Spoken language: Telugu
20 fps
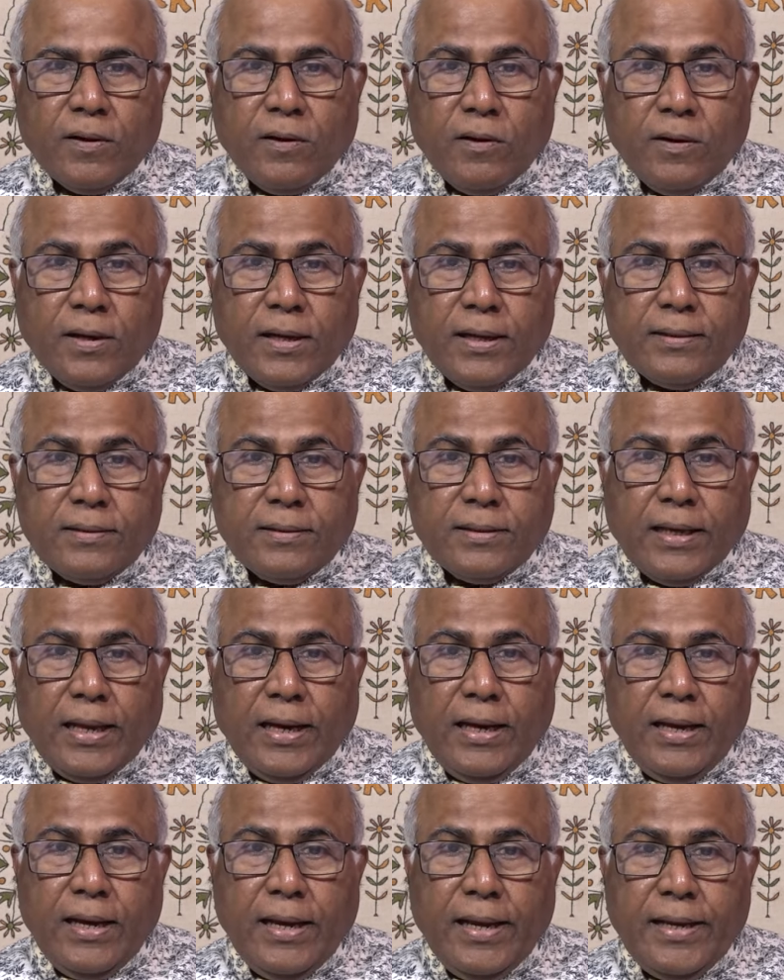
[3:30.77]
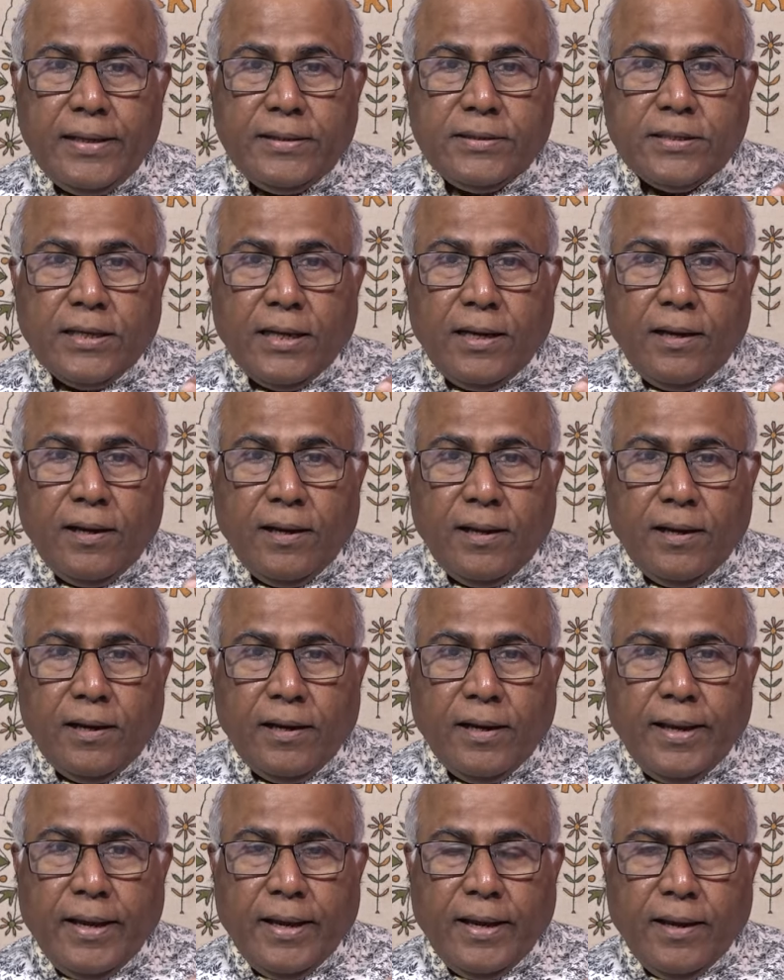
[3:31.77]
కనుక తల్లి
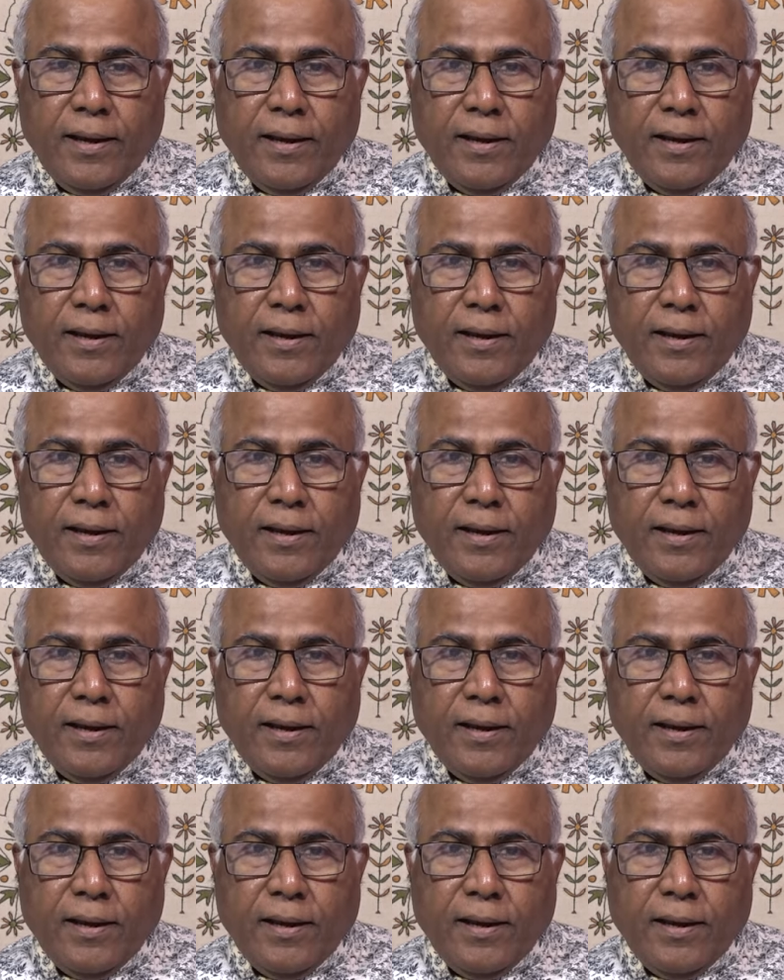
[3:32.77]
చెల్లెల్ని